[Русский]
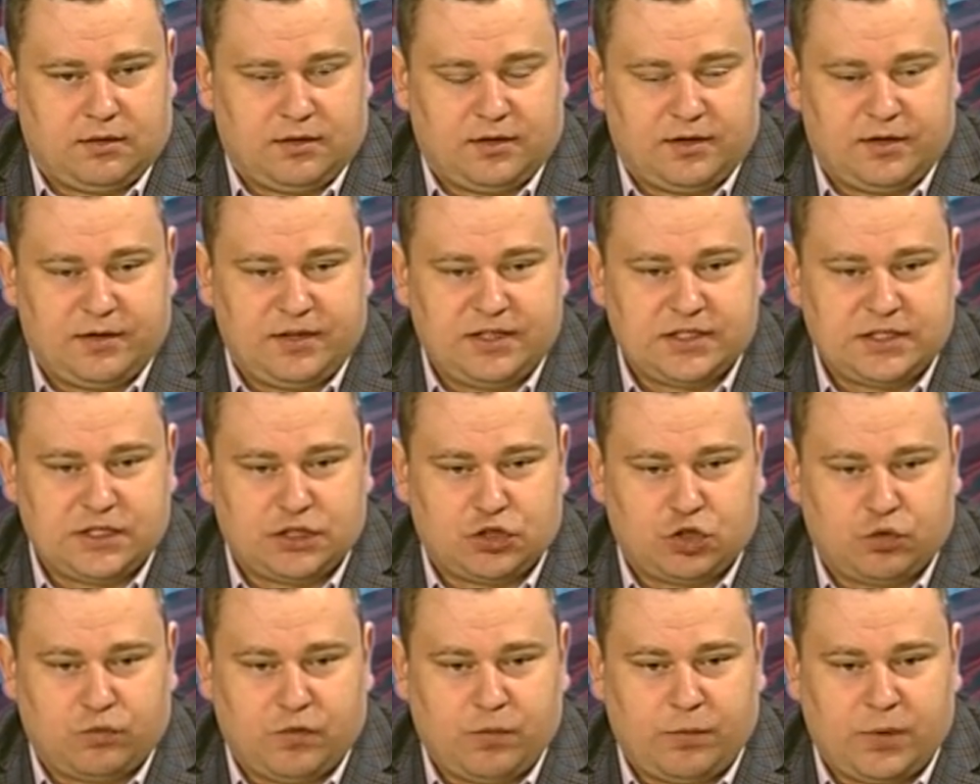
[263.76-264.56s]
Если
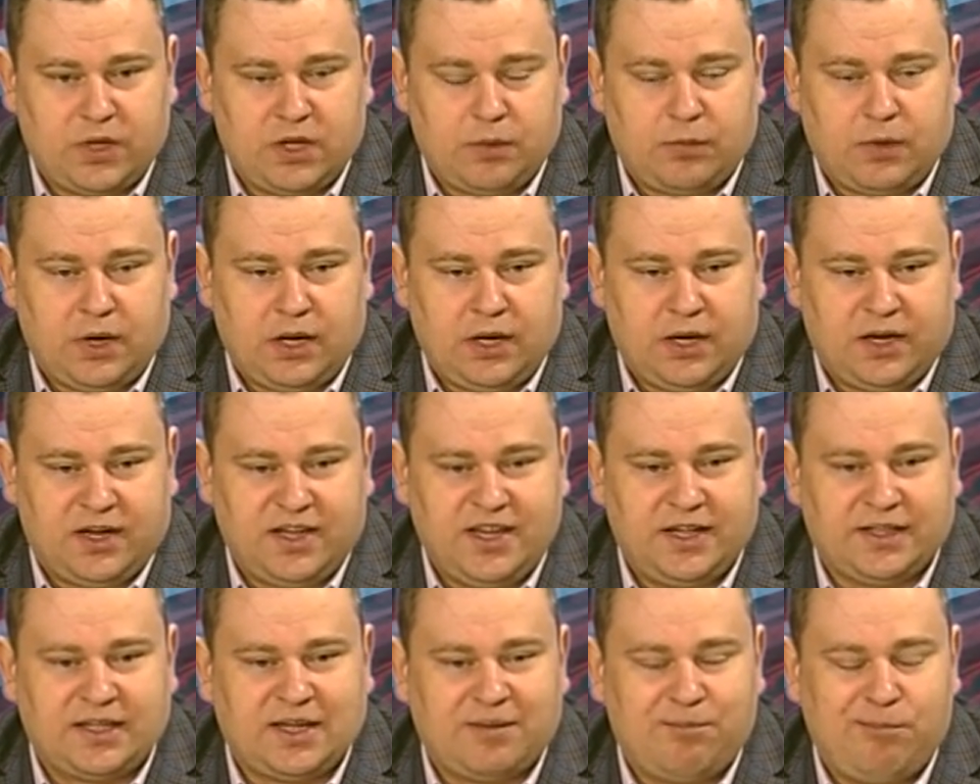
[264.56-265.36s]
чтобы вы понимали,
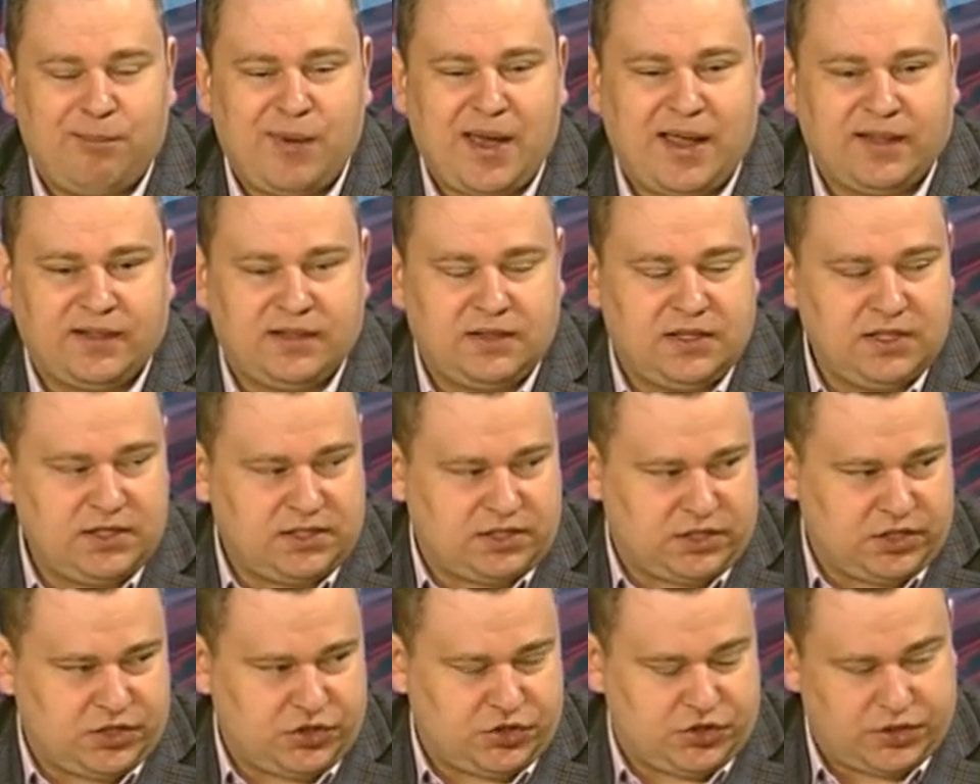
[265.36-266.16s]
где-то
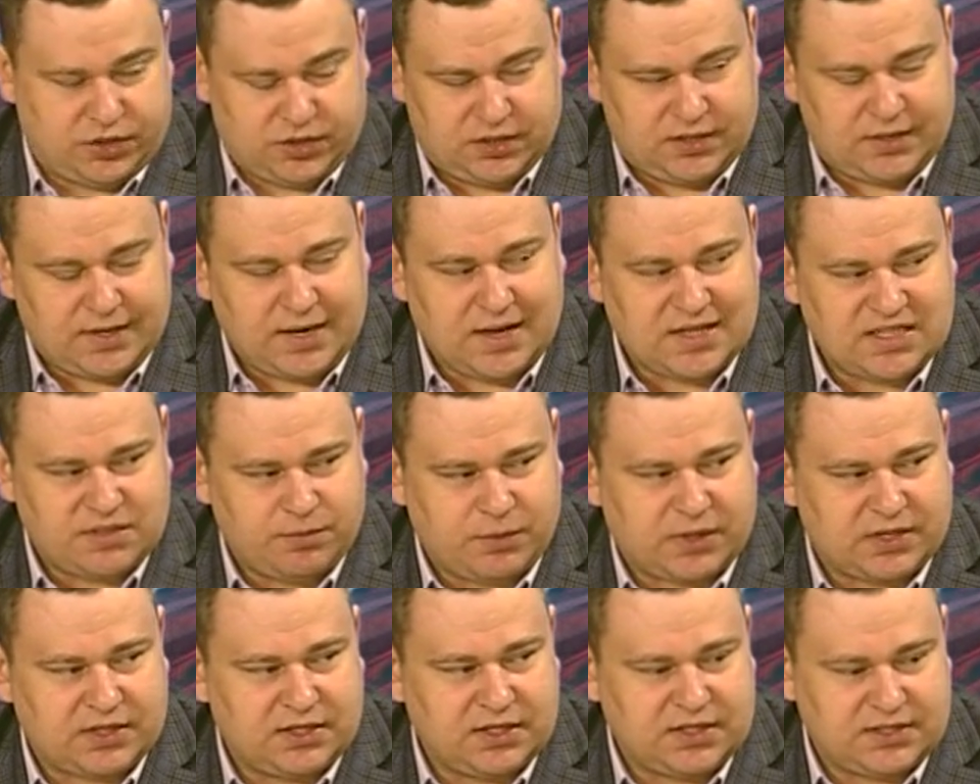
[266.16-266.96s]
5000
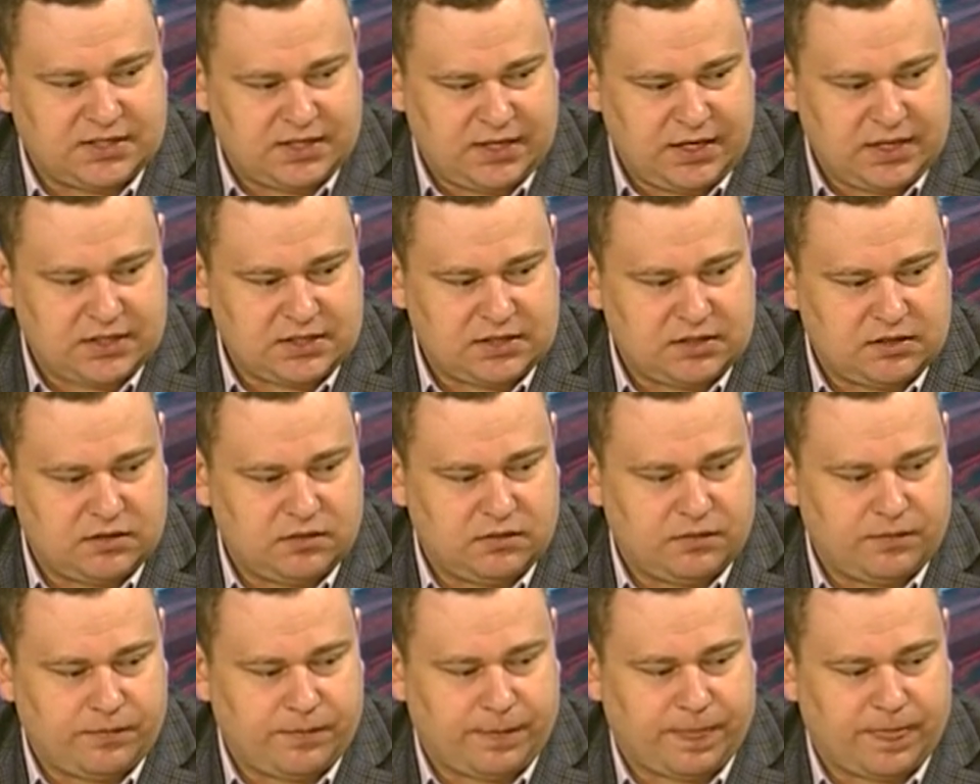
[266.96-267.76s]
транспортных средств,
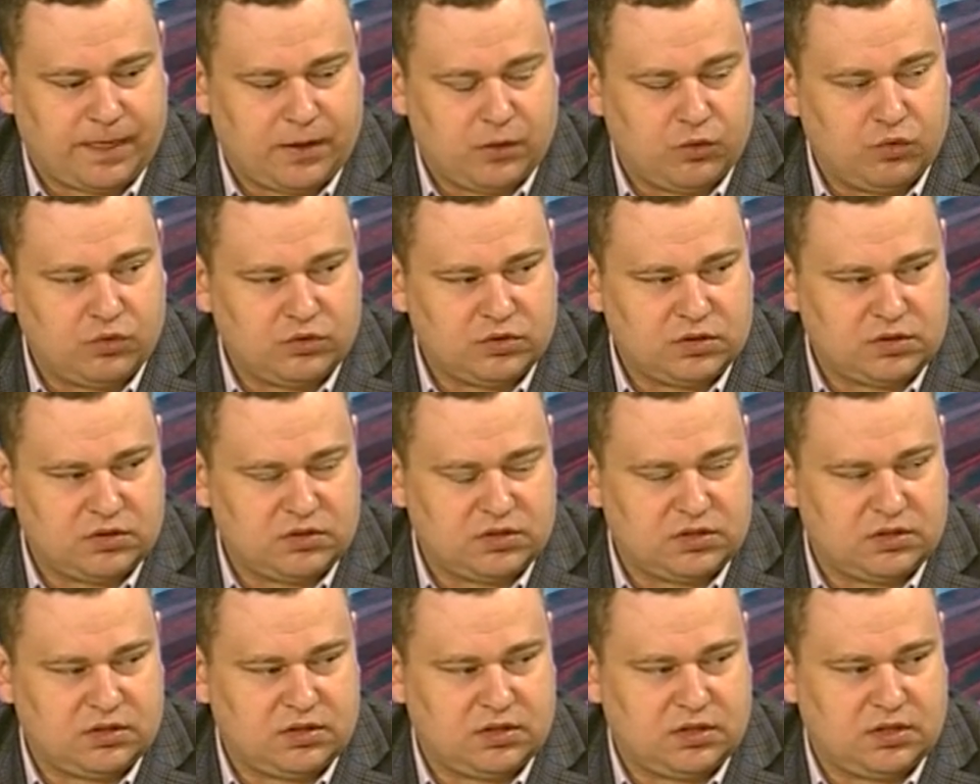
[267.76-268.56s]

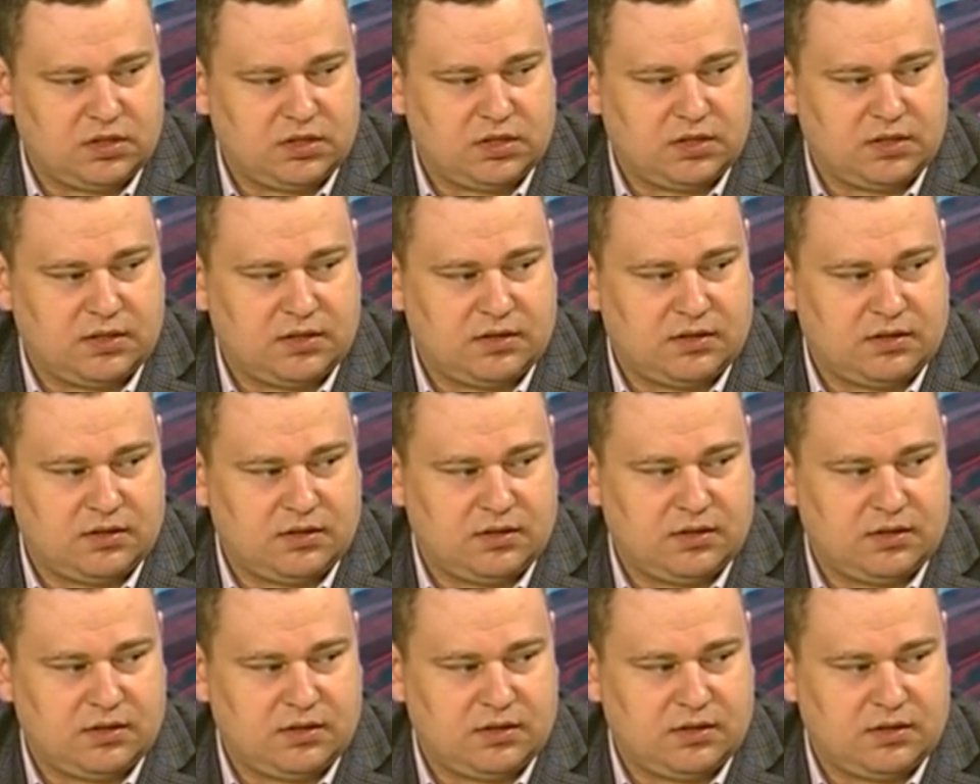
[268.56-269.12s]
э,